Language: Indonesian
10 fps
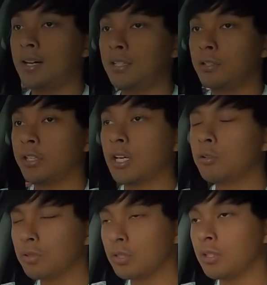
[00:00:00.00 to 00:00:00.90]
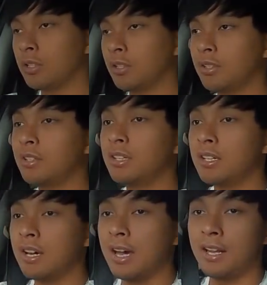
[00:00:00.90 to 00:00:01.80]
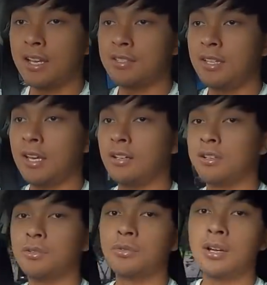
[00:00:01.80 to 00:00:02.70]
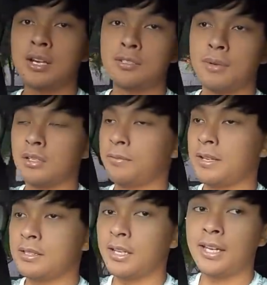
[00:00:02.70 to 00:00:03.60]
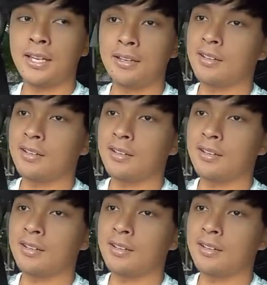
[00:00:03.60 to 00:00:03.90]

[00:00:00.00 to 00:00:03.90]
Android Auto, ada SDL-nya juga, smart device link.